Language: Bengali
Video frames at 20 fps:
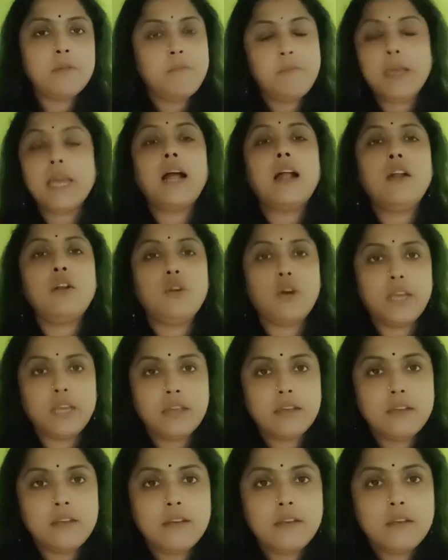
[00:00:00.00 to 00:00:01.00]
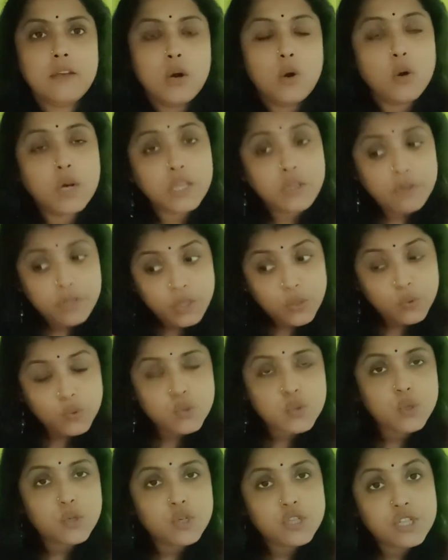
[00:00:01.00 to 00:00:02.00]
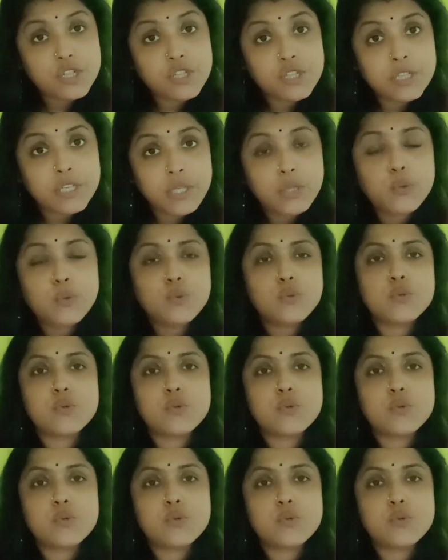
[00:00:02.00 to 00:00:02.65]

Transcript: বেকার নয় ওকে তো ইউজ করছিস ইউজ